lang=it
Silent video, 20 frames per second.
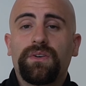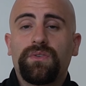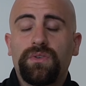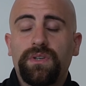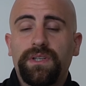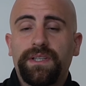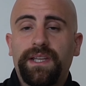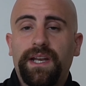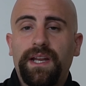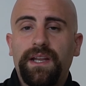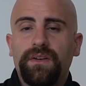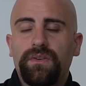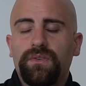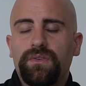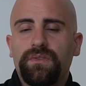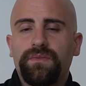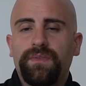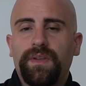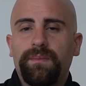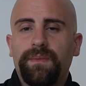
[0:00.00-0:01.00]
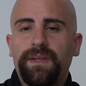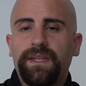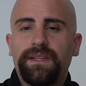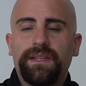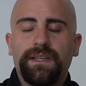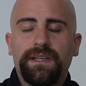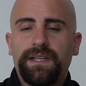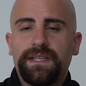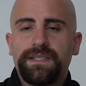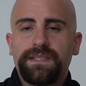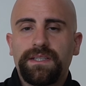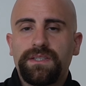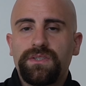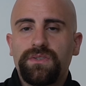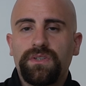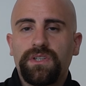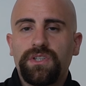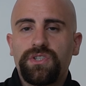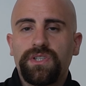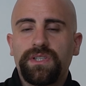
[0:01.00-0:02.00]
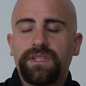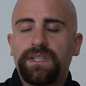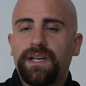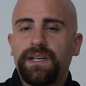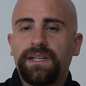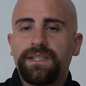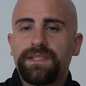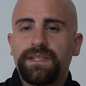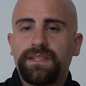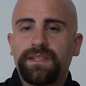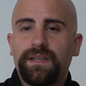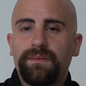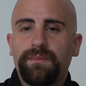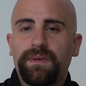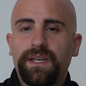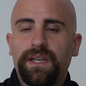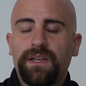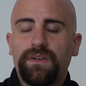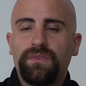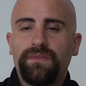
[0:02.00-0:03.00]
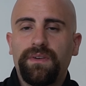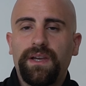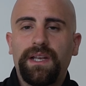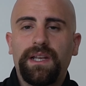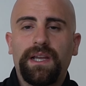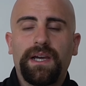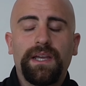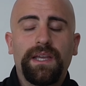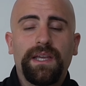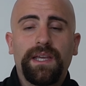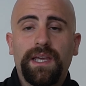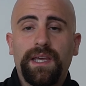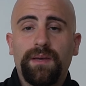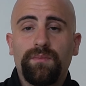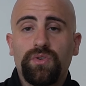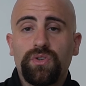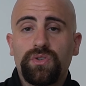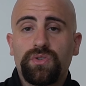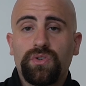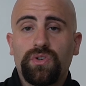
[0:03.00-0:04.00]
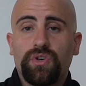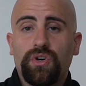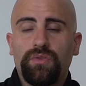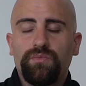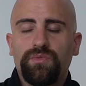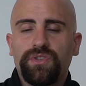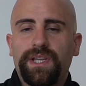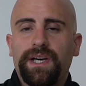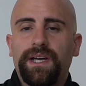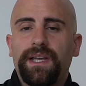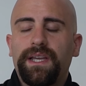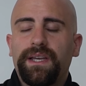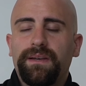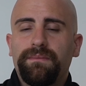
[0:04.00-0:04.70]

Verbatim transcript: col treno, ovviamente la stazione centrale Santa Maria Novella è molto comoda,